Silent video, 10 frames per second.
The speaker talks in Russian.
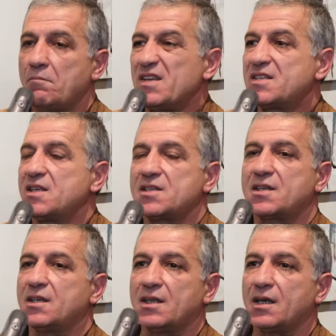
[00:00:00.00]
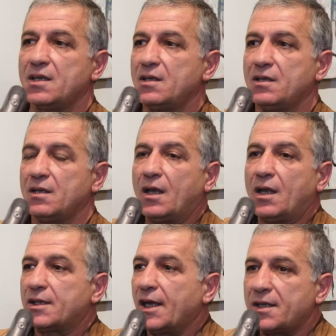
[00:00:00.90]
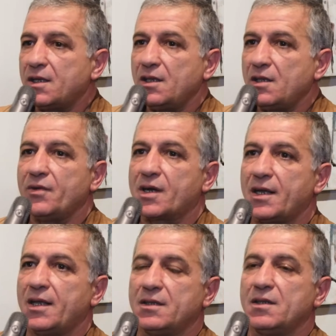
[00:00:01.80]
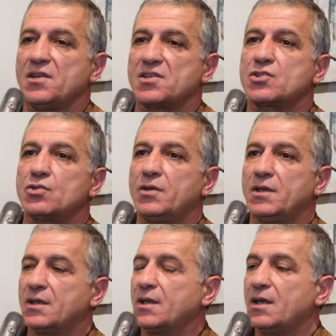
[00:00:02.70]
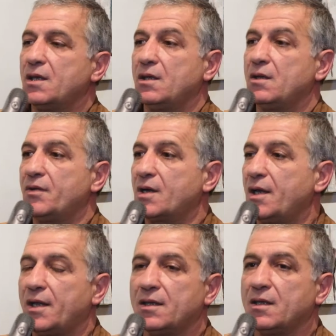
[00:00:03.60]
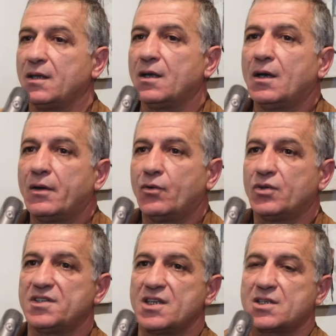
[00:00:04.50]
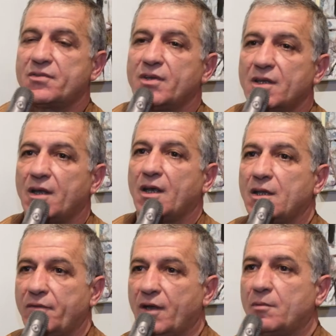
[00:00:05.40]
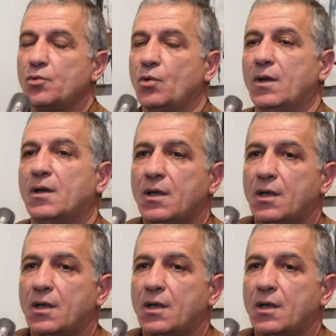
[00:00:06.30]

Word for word: мистические такие, такие невероятные истории, такие невероятные вот действия Хедвиг Бюла,